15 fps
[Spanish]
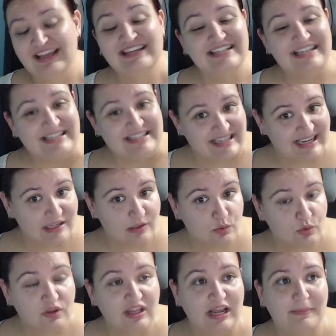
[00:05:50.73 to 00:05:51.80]
Sé que hay uno
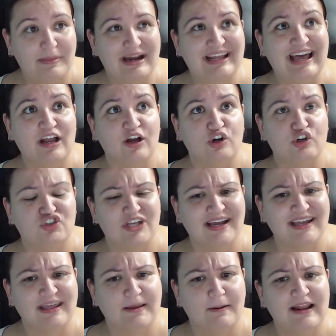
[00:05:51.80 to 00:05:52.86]
de la marca EcoSan
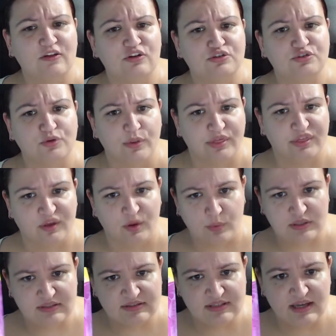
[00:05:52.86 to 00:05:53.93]
que vale
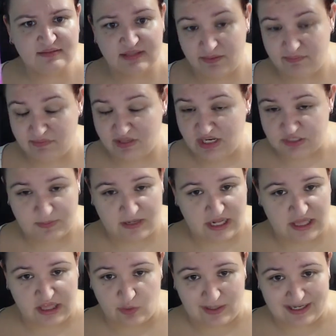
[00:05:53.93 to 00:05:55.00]
2,50, también es
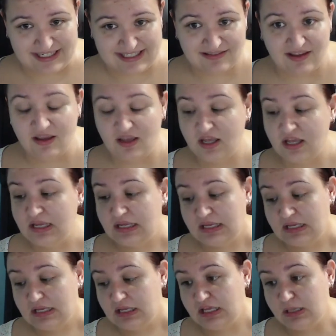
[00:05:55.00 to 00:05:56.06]
parecido a este
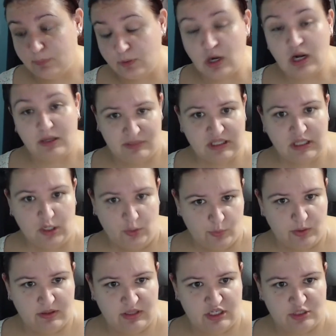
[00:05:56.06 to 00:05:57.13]
y probablemente lo
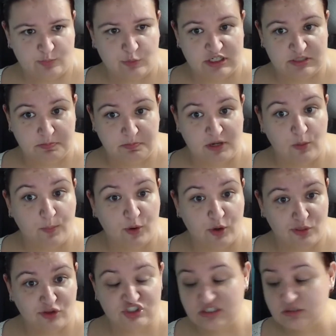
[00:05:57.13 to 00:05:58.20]
pruebe después, pero por
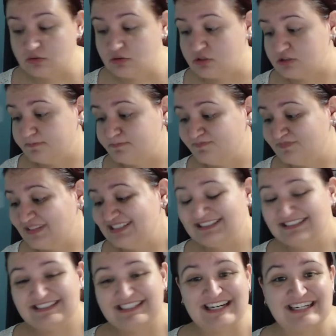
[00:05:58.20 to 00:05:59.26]
2 euros
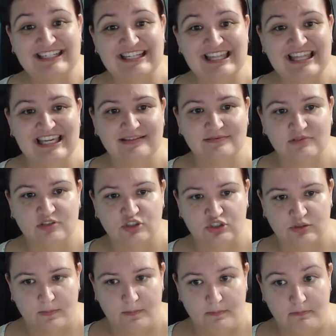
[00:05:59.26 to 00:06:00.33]
300
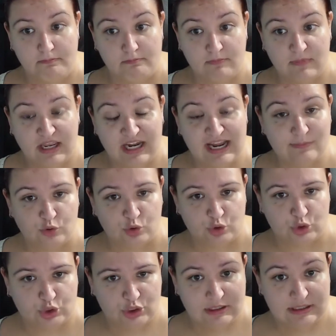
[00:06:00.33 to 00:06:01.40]
mm, gramos
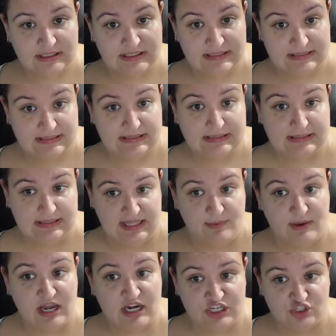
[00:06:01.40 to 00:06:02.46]
de
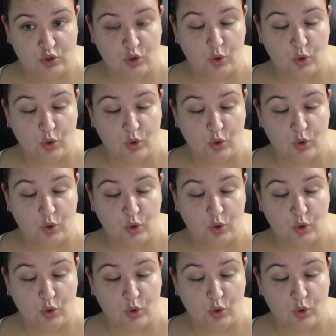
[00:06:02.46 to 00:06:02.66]
Vanish Gold,